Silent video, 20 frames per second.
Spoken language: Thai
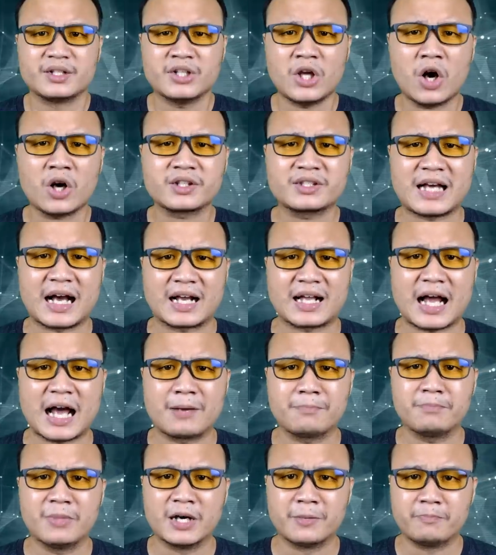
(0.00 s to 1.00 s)
นอกจากกา
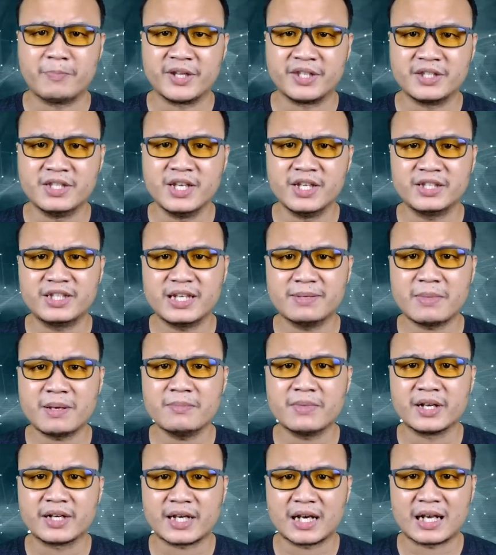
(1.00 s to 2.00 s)
รเปิดปิดยีนที่ไม่
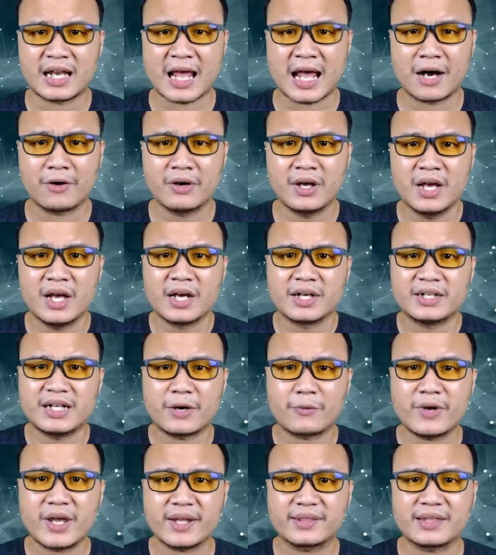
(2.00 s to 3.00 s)
เหมือนกันแล้ว
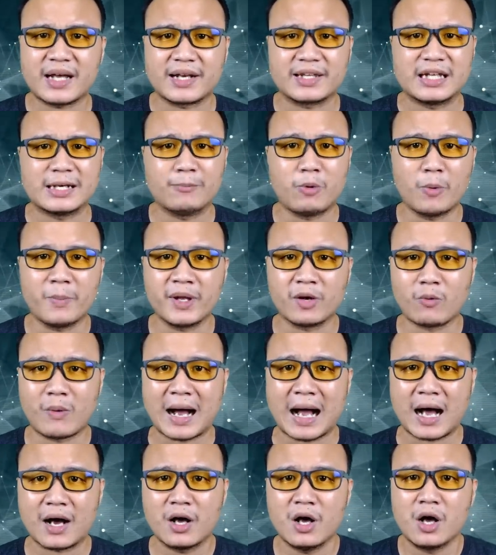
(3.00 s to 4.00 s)
นักวิทยาศาสตร์ยังพบอีก
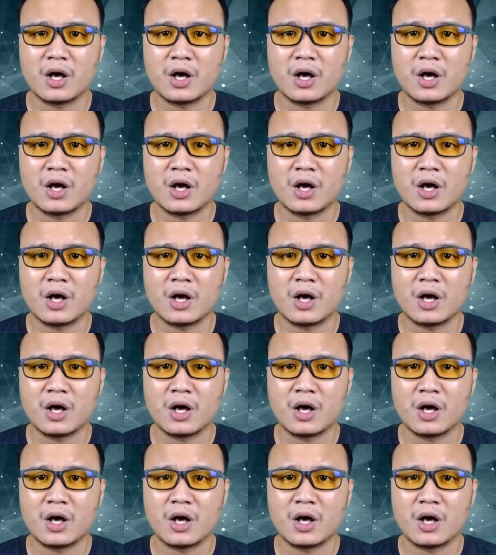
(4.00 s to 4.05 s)
ว่า